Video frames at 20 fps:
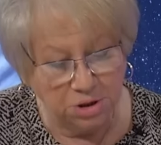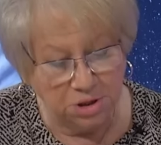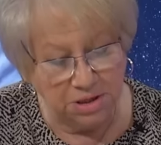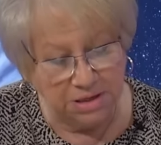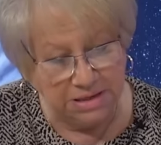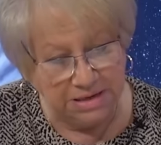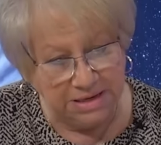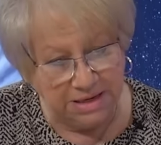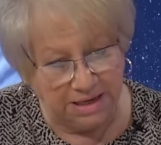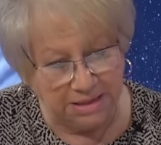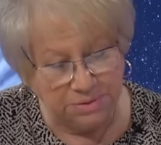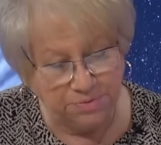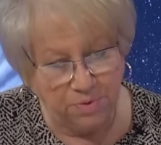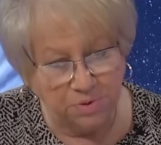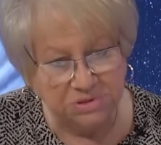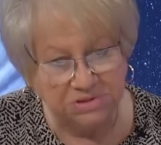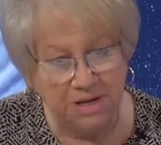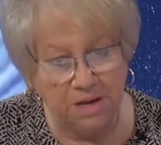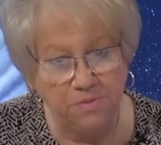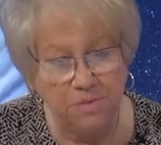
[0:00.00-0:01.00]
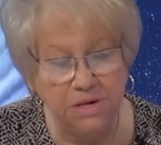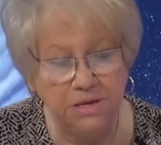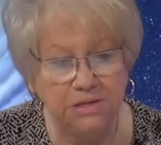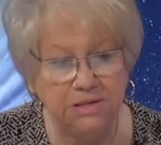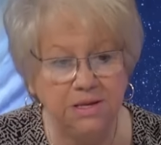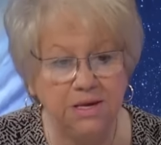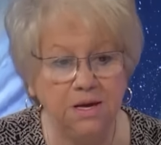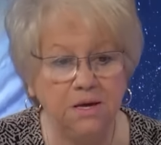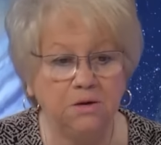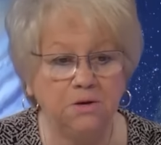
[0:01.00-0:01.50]
euh, les
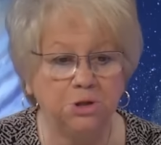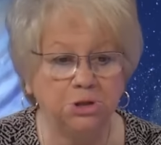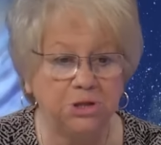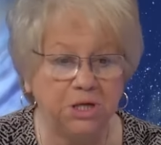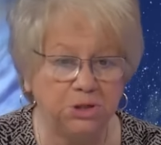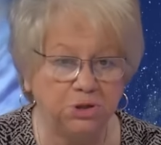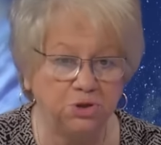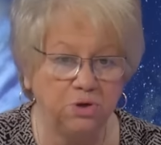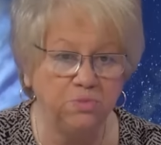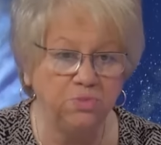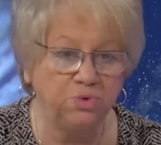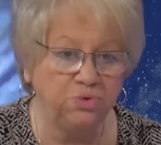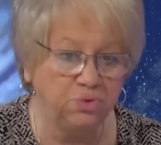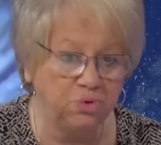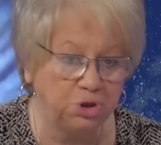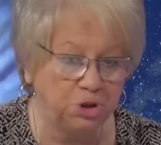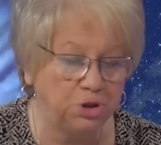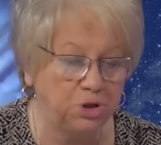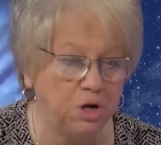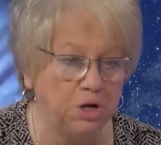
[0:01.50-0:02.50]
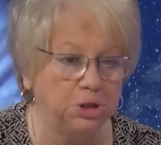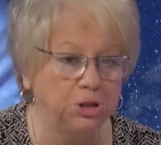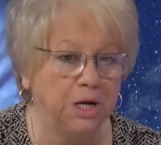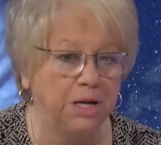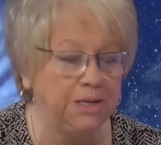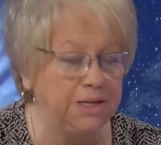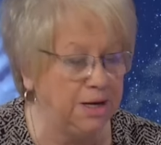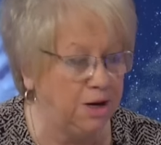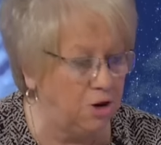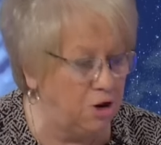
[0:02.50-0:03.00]
responsabilités que j'assume toute seule,
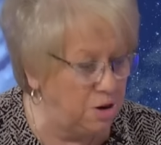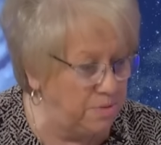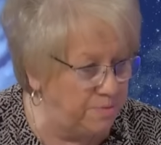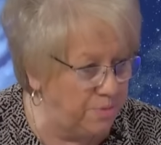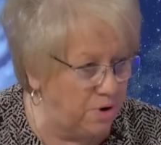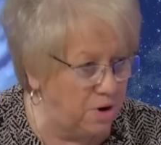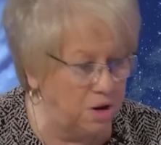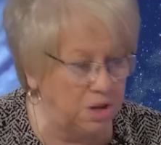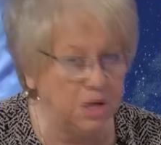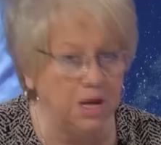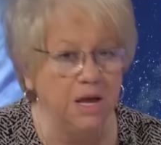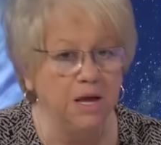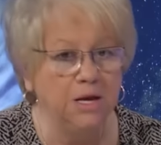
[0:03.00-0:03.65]
j'en ai ras-le-bol.